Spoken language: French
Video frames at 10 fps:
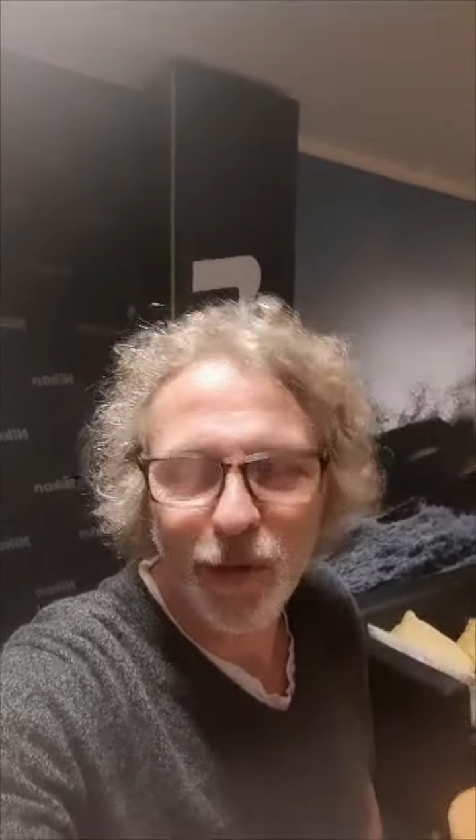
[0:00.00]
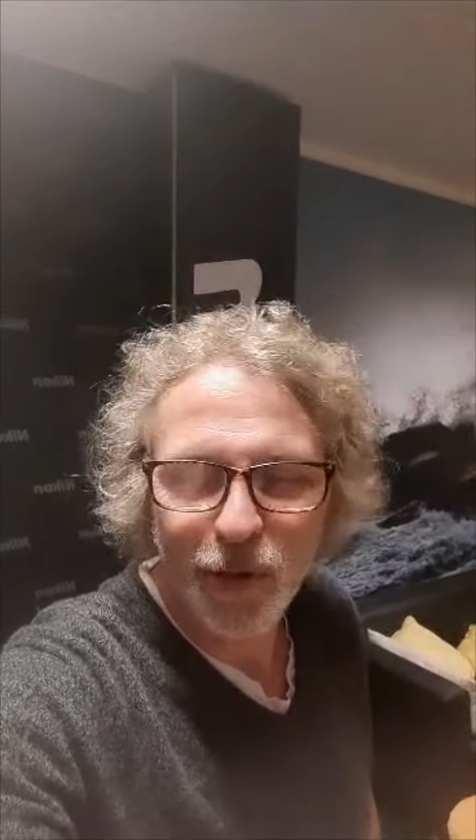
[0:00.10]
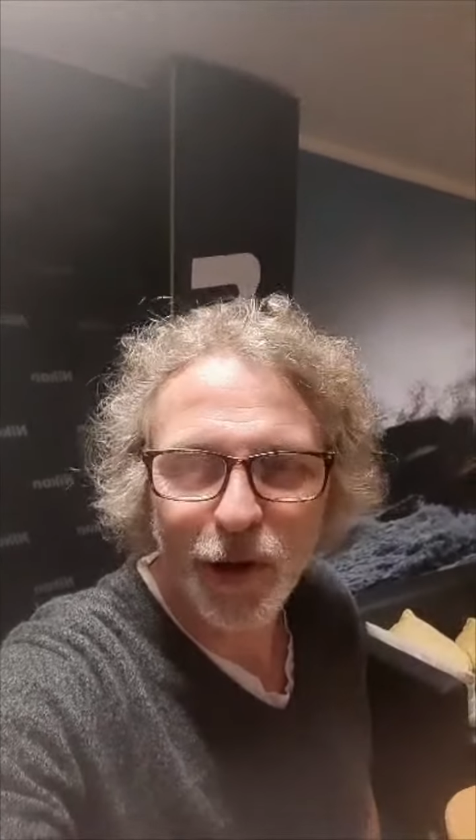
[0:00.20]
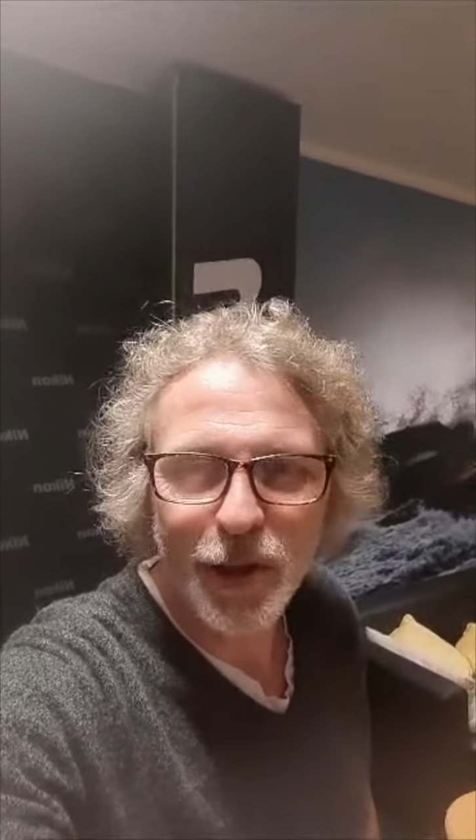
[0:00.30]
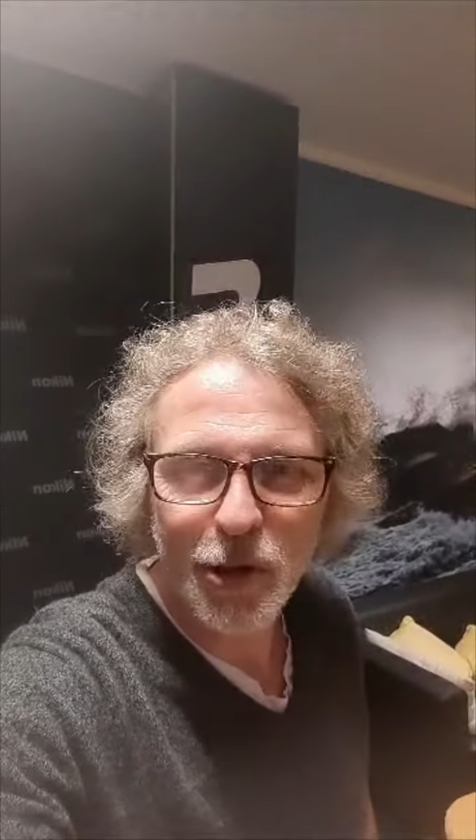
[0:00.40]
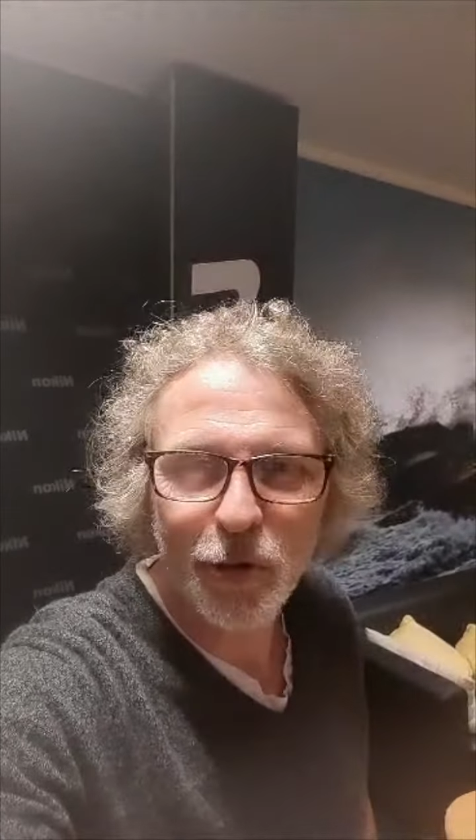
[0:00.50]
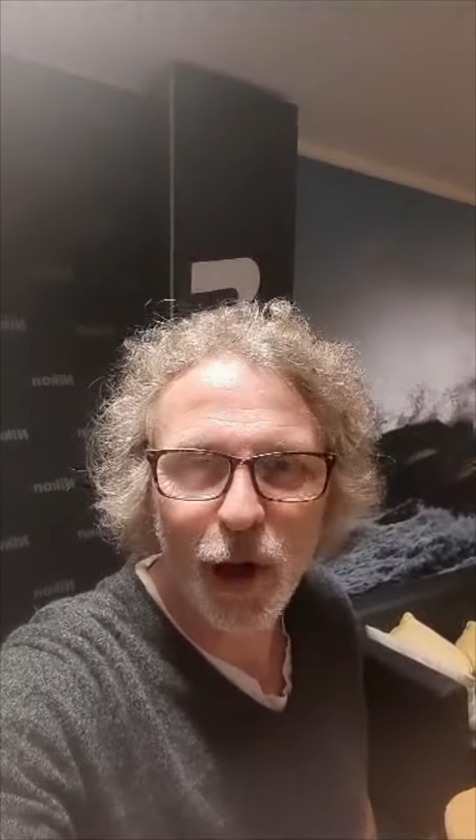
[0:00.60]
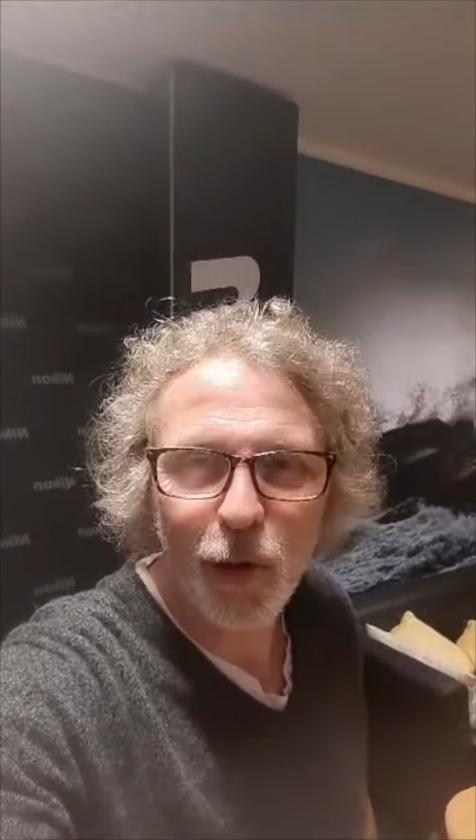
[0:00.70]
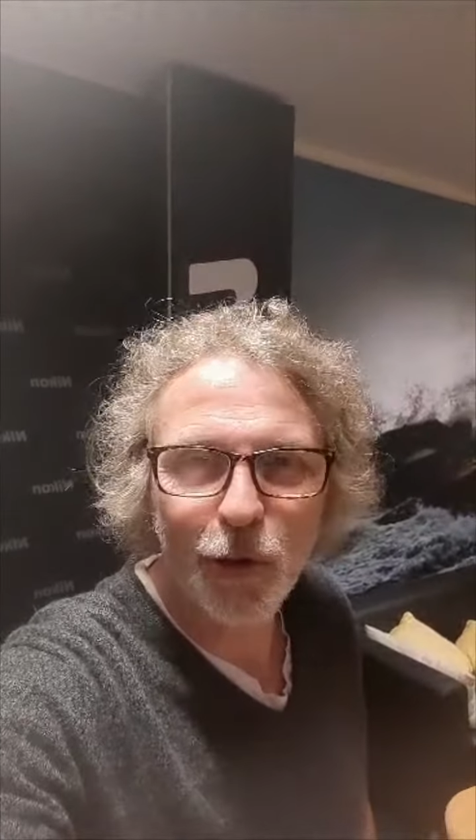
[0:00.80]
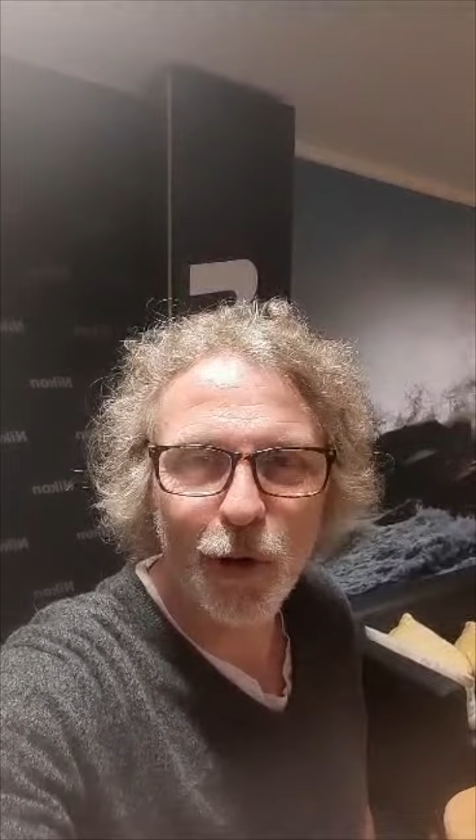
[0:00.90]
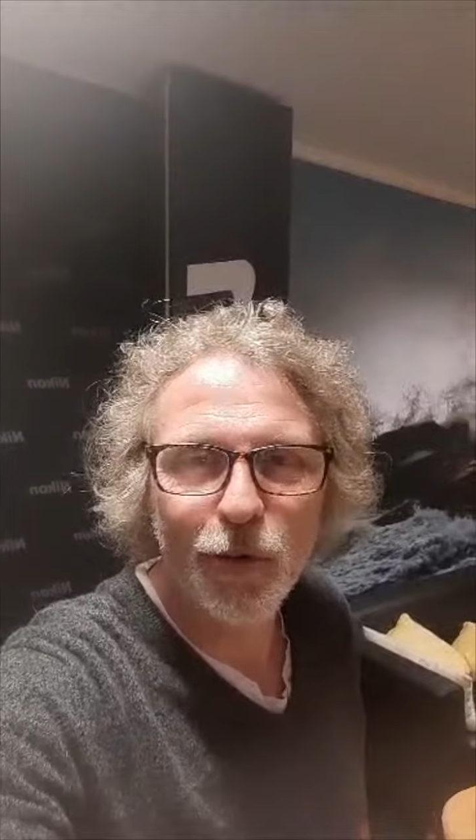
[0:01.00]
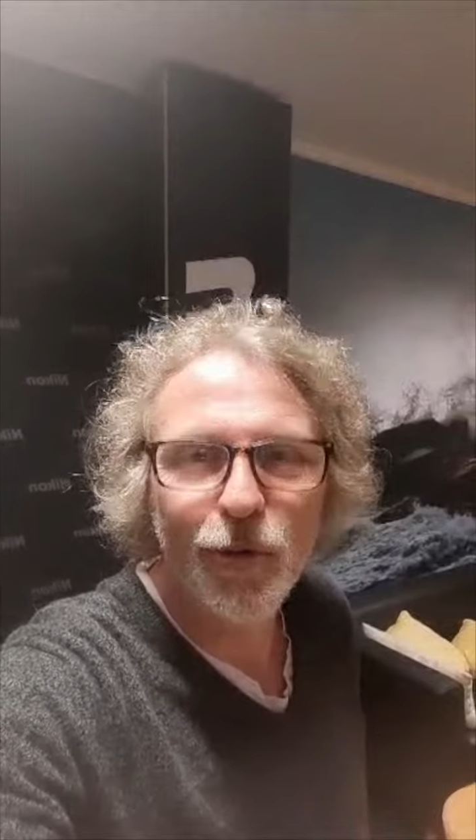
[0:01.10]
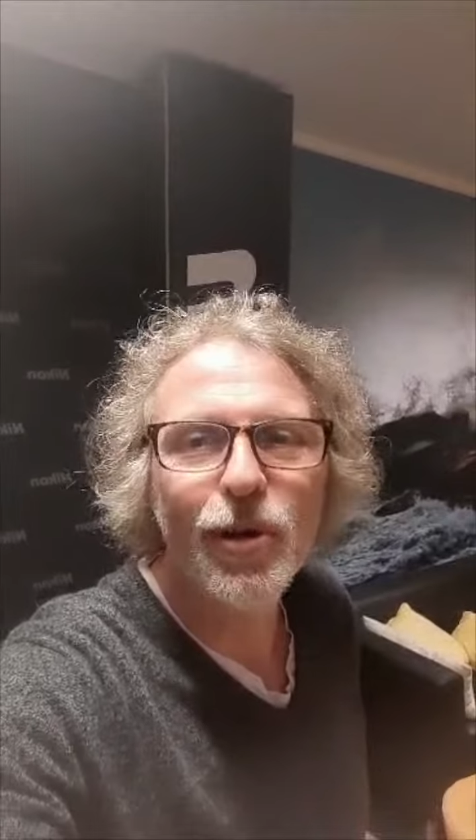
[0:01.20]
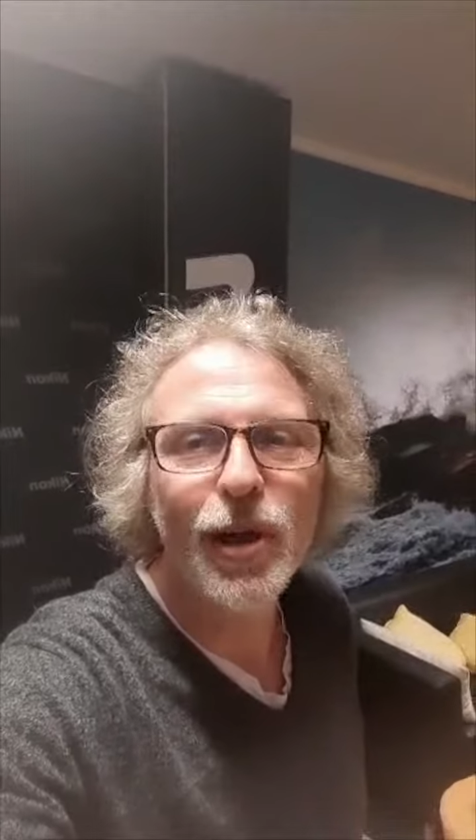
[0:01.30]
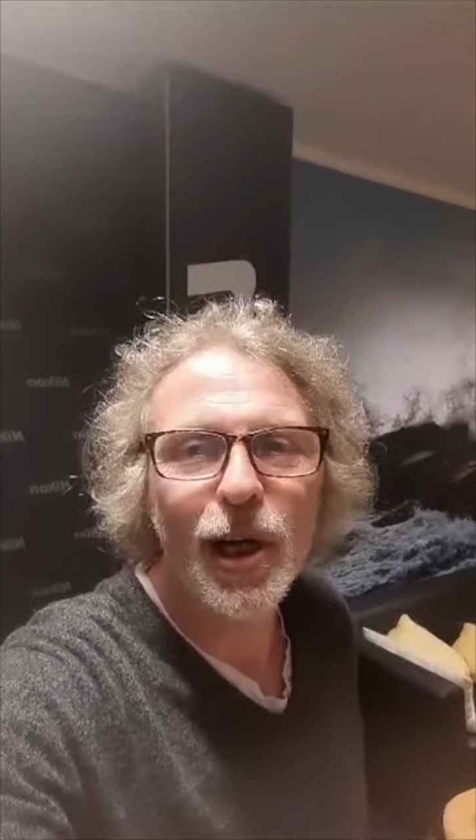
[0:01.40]
on en discutera entre
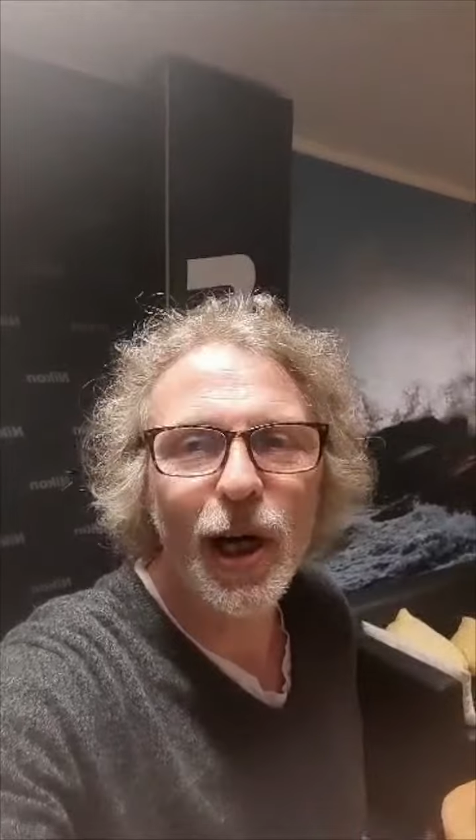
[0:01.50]
nous